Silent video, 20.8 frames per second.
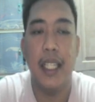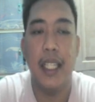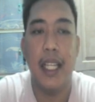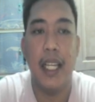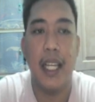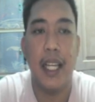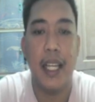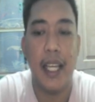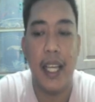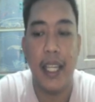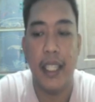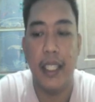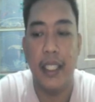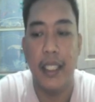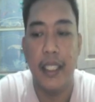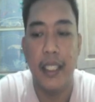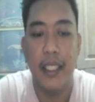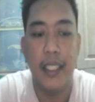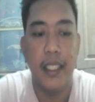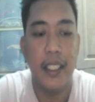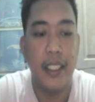ilalagay?
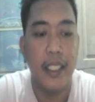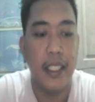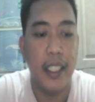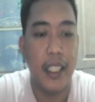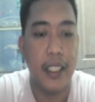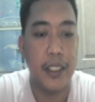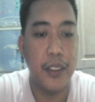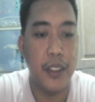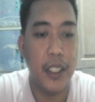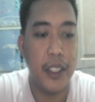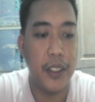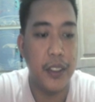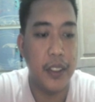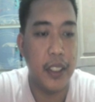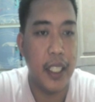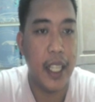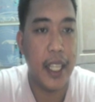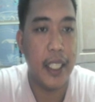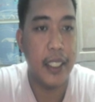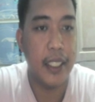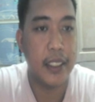Ito na
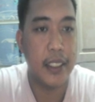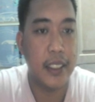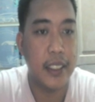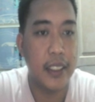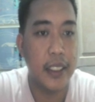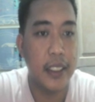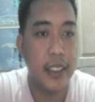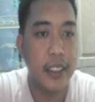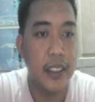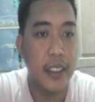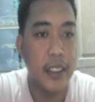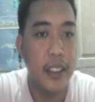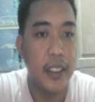yun guys.